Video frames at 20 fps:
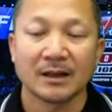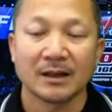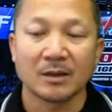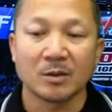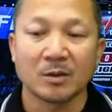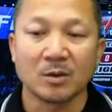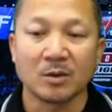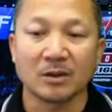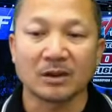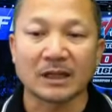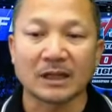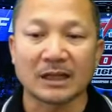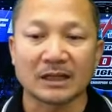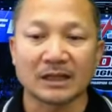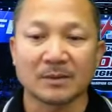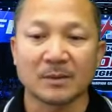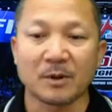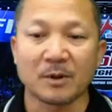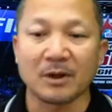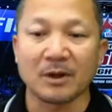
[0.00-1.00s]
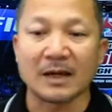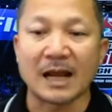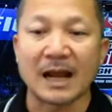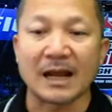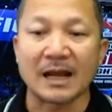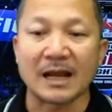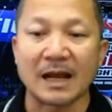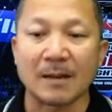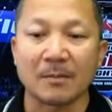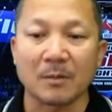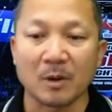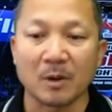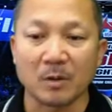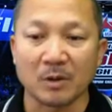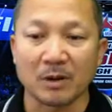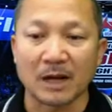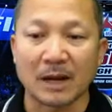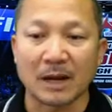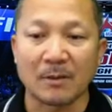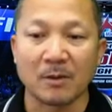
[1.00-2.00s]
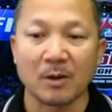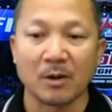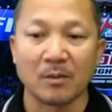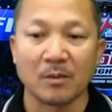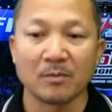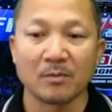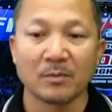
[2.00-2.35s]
คุณทัตพลได้ครับขอบคุณครับผม